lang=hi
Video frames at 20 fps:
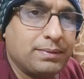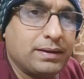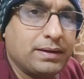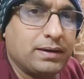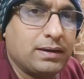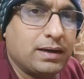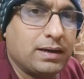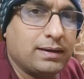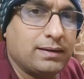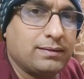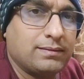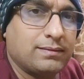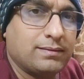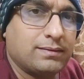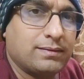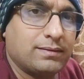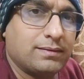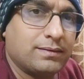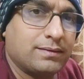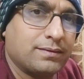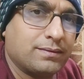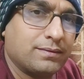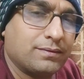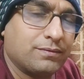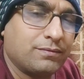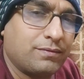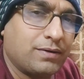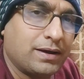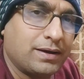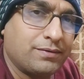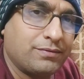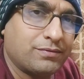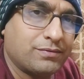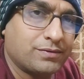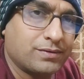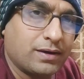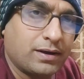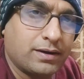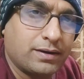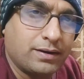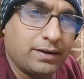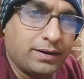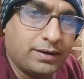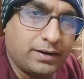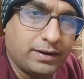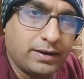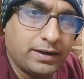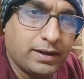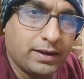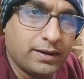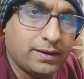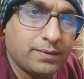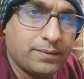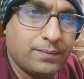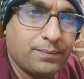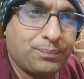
में गाइस फाइव स्टार रेटेड है